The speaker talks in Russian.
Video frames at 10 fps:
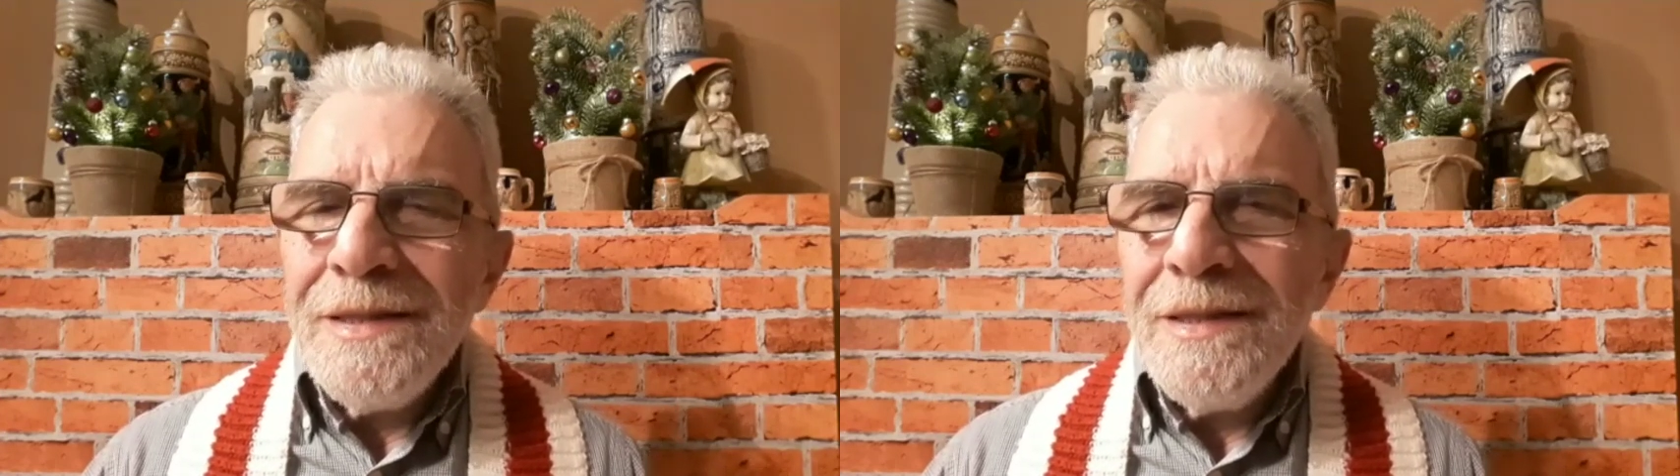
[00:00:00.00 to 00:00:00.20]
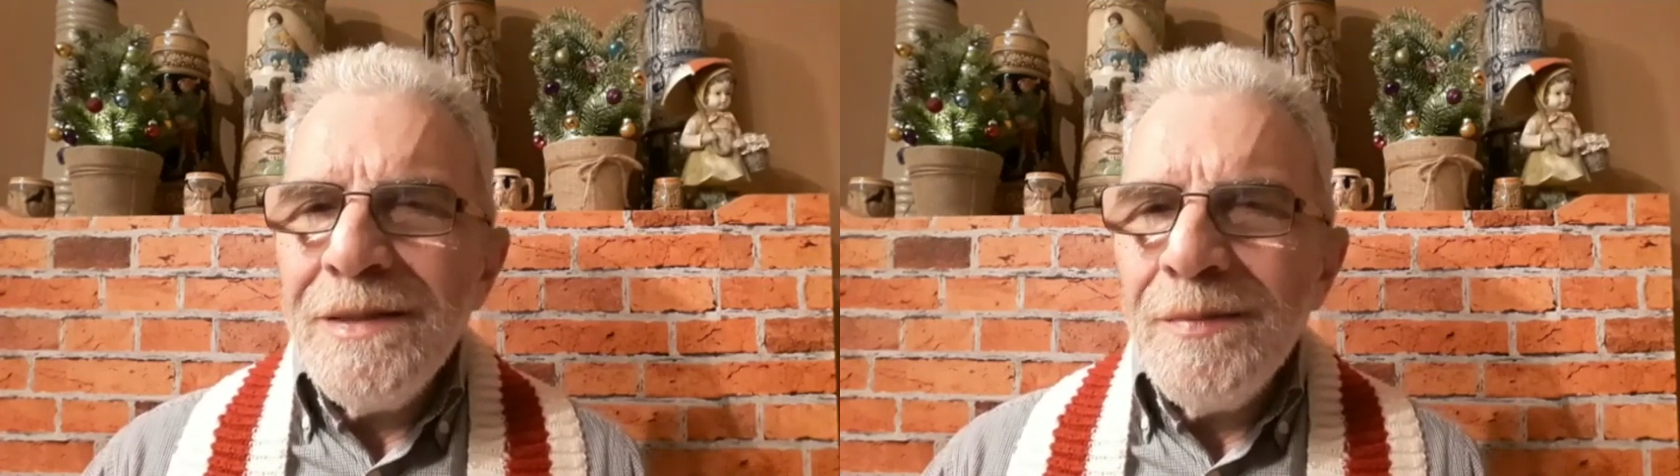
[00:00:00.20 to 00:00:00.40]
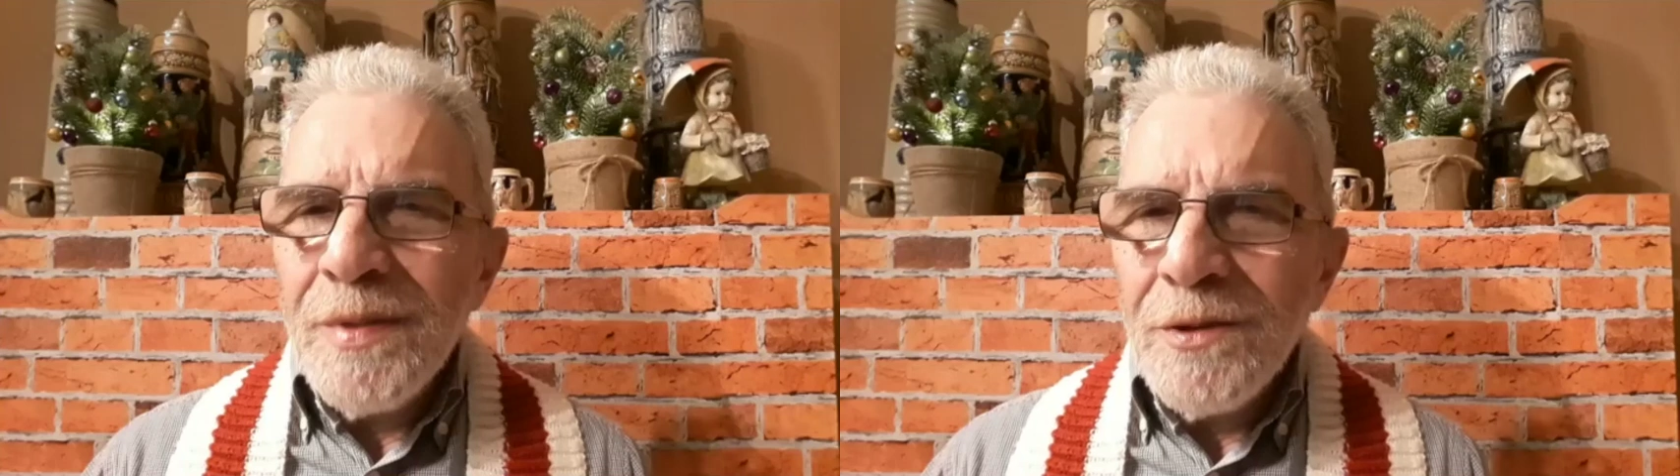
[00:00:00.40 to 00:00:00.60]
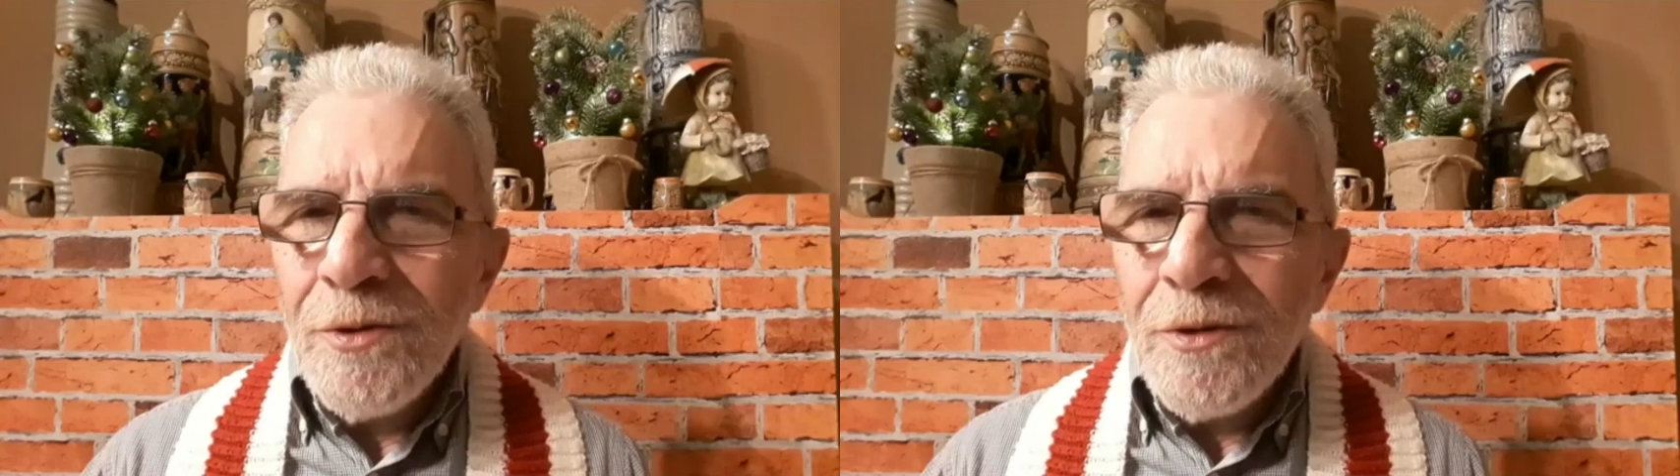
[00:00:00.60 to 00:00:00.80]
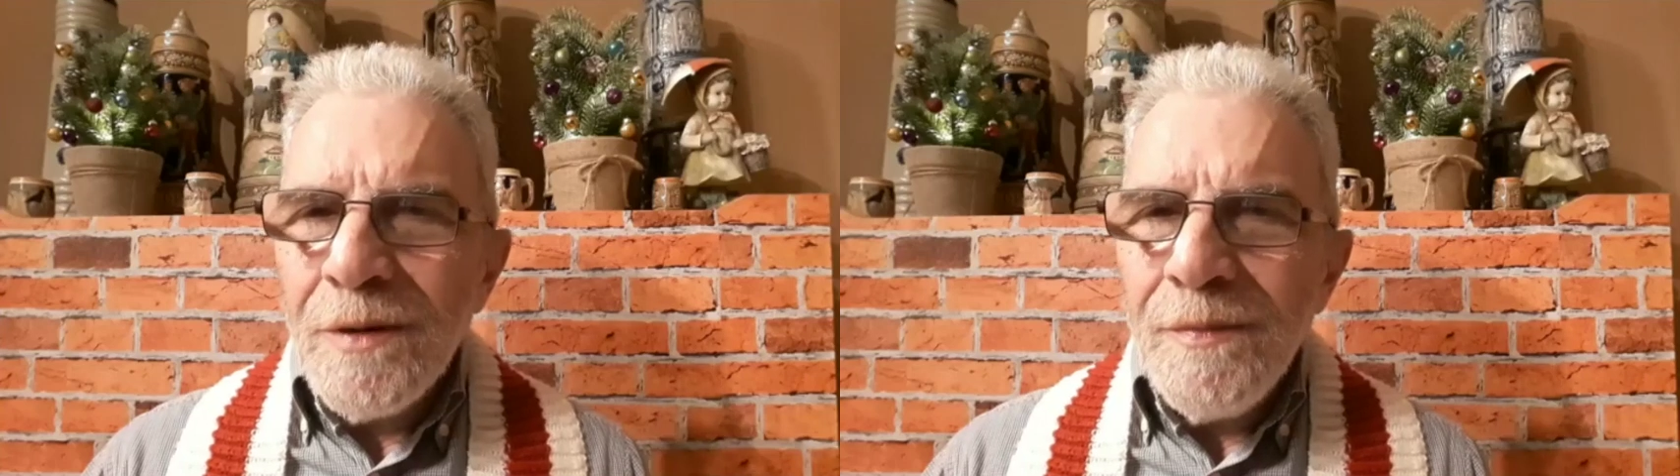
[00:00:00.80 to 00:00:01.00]
ни
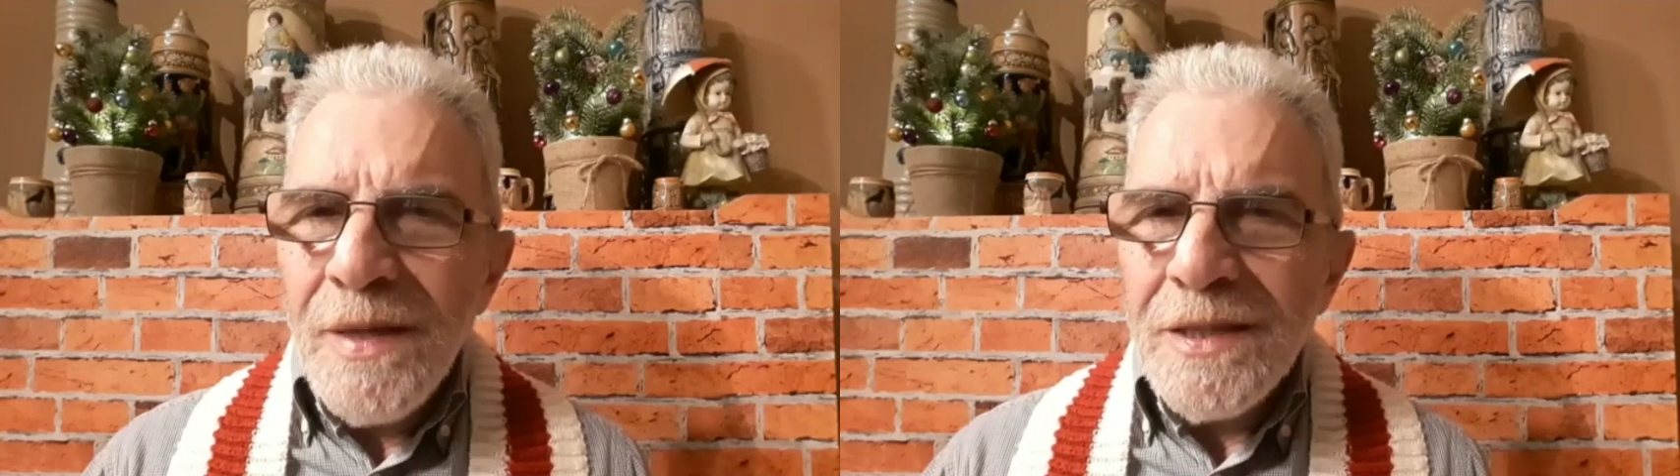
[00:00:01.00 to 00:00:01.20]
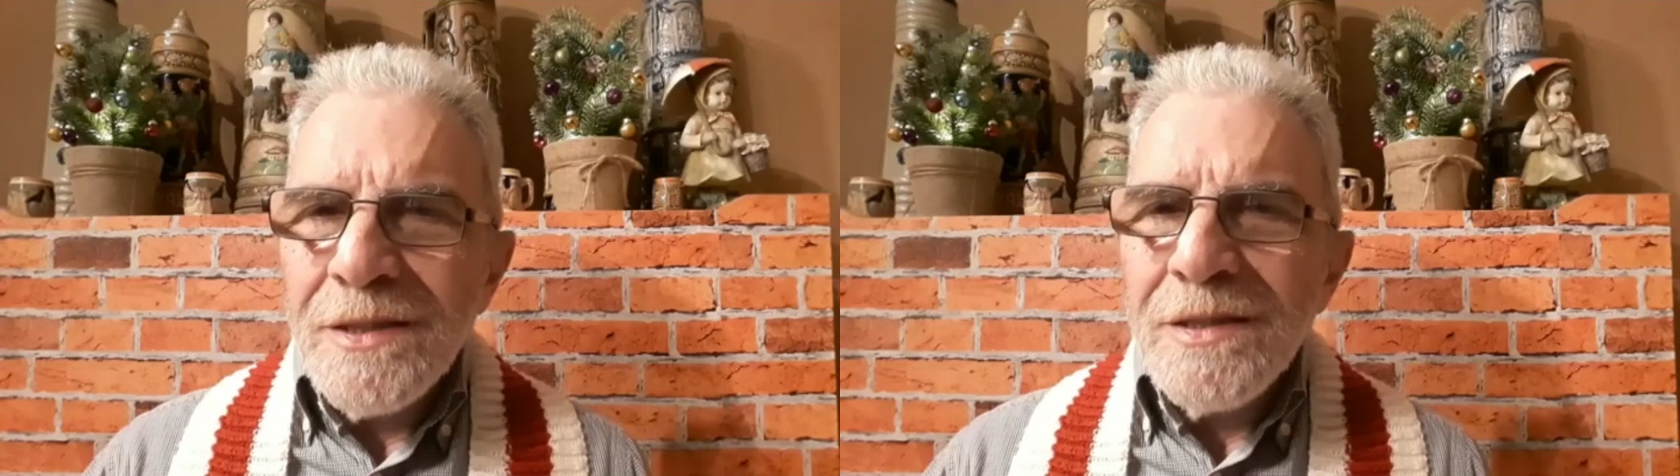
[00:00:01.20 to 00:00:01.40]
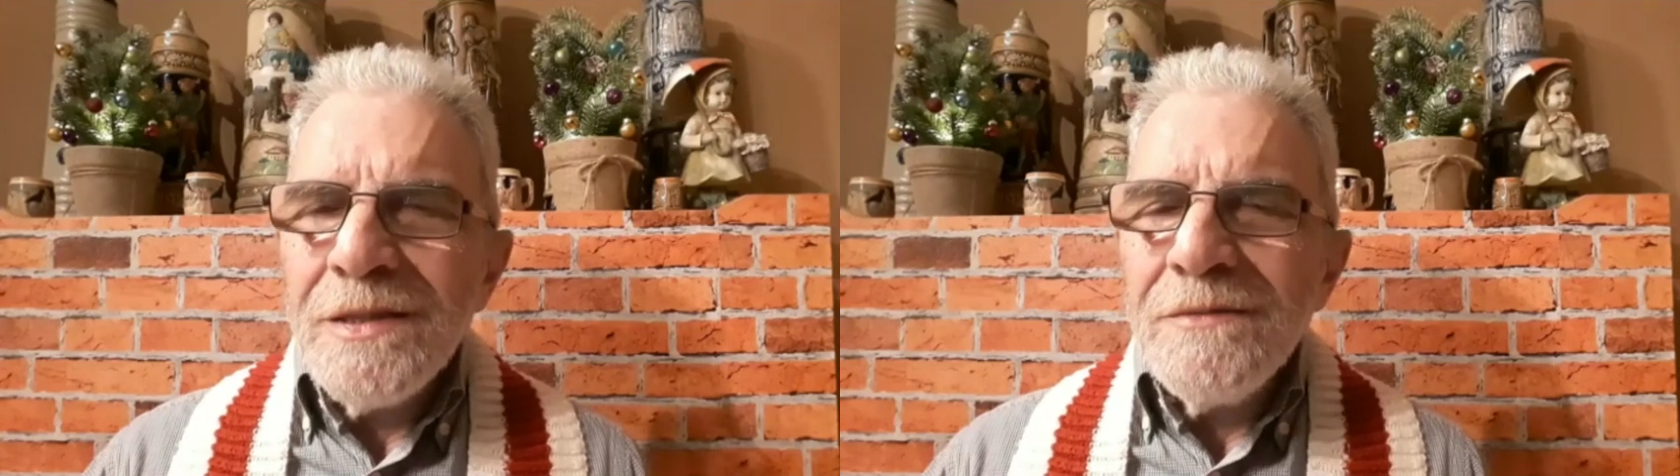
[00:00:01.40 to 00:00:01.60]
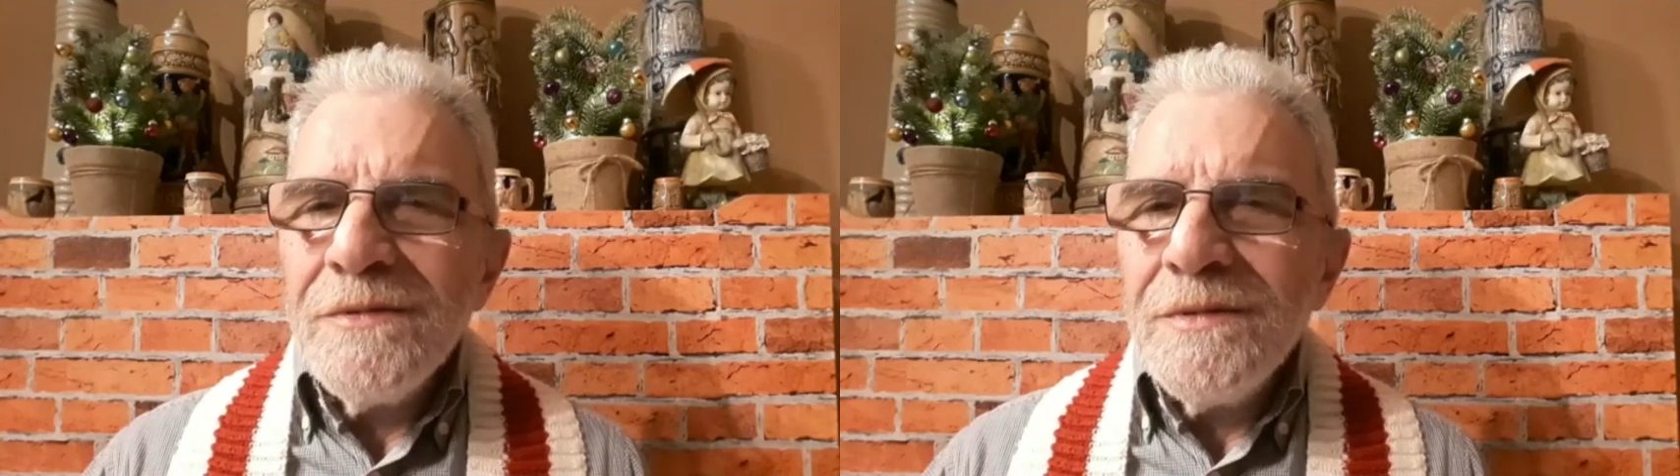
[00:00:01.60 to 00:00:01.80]
притока беженцев.